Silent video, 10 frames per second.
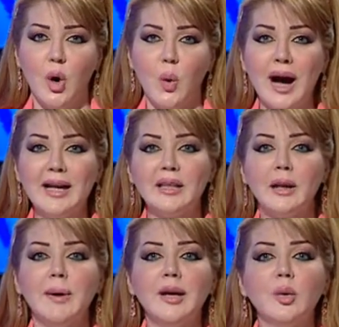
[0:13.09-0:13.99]

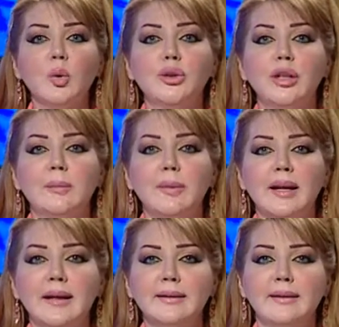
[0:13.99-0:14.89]
وحتى ما يعود
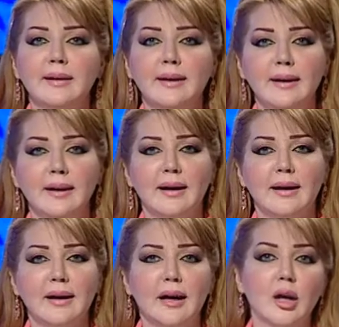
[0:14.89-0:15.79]
البلد
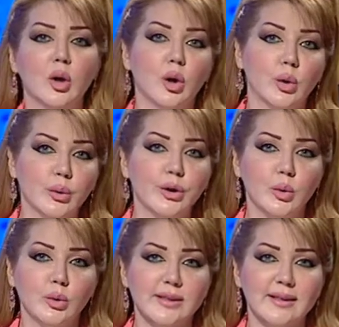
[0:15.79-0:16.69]
إلى القرون
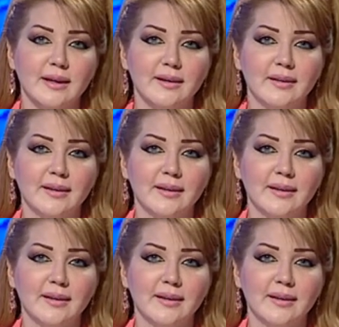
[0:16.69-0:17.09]
الوسطى